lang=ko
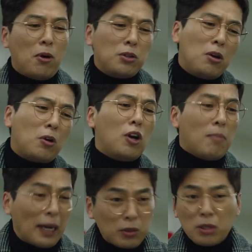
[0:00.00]
퍼스널 컬러에
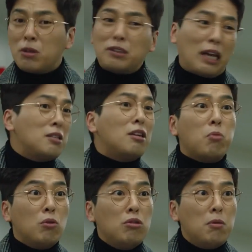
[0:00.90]
맞춰서 한 거라 다른 사람
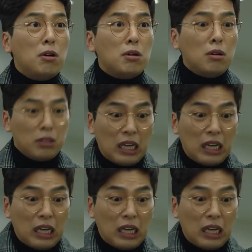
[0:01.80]
못 입어요.